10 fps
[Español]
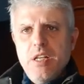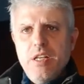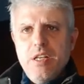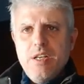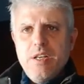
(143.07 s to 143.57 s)

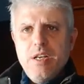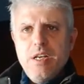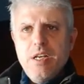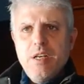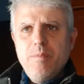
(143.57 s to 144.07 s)
y
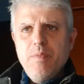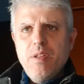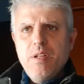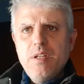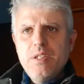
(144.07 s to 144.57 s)
que
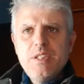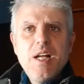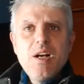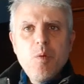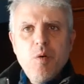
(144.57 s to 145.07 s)

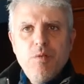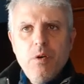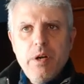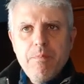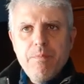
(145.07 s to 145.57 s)
sea como
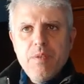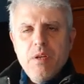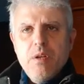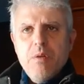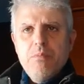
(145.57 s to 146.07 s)
fuere,
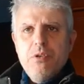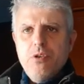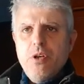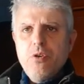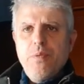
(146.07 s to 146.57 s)
pues
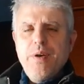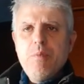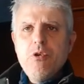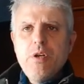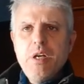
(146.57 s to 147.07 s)
nos
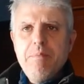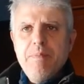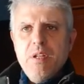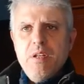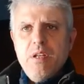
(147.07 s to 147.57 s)
encontramos que
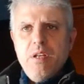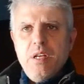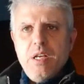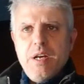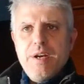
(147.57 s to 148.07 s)

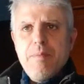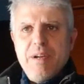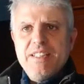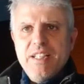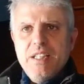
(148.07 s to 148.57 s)
eh,
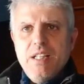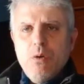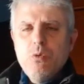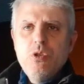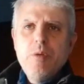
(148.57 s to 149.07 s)
representa
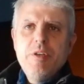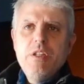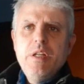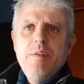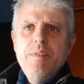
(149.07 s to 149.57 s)

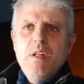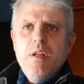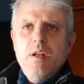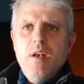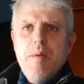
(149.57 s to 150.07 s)
justamente
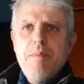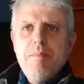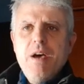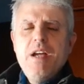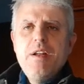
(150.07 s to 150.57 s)
las
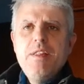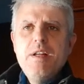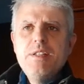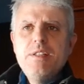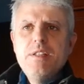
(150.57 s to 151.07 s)
mismas
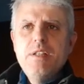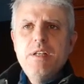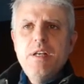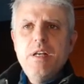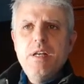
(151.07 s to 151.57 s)
heridas
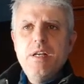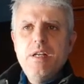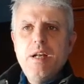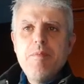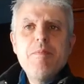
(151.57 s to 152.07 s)

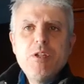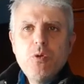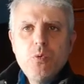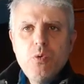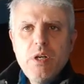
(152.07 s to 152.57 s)
y la misma
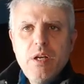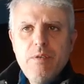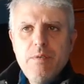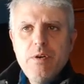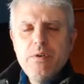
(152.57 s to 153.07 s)
tortura que
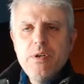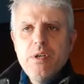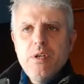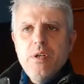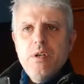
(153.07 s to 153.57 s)
vivió,
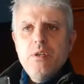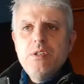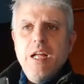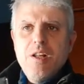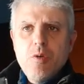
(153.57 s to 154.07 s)

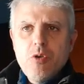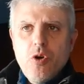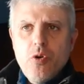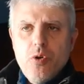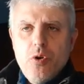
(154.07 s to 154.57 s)
tal y
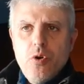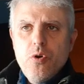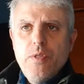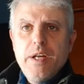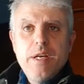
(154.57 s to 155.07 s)
como
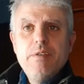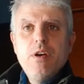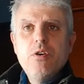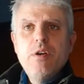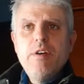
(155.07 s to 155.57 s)
lo
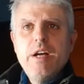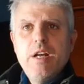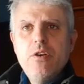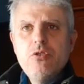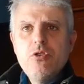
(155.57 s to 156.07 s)
describen los
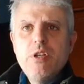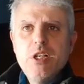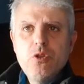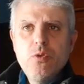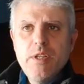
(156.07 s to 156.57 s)
evangelios,
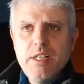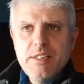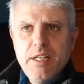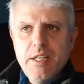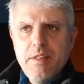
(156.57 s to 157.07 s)
Jesús de
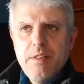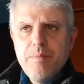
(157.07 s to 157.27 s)
Nazaret.